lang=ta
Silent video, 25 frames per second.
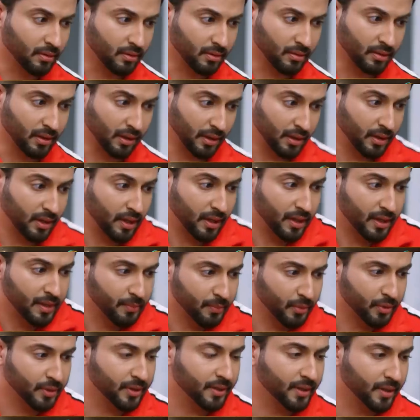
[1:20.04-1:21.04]
கிரிக்கெட்
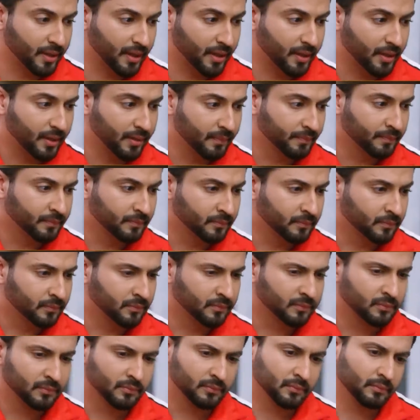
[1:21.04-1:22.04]
விளையாடுறது இம்பார்ட்டன்ட் ரைட்
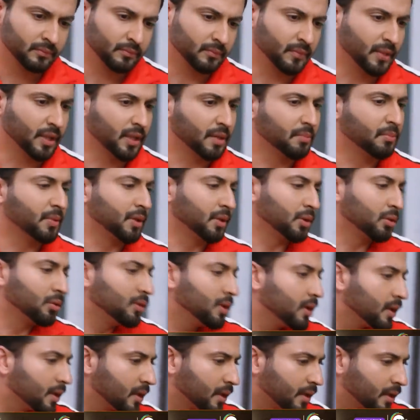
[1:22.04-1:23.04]
எனக்கு
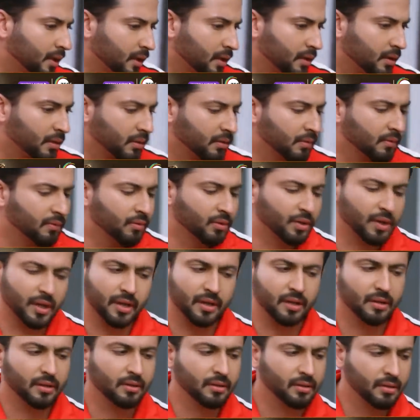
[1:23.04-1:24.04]
மனசே இல்லை தான் ஆனால் ஐ ஹாவ்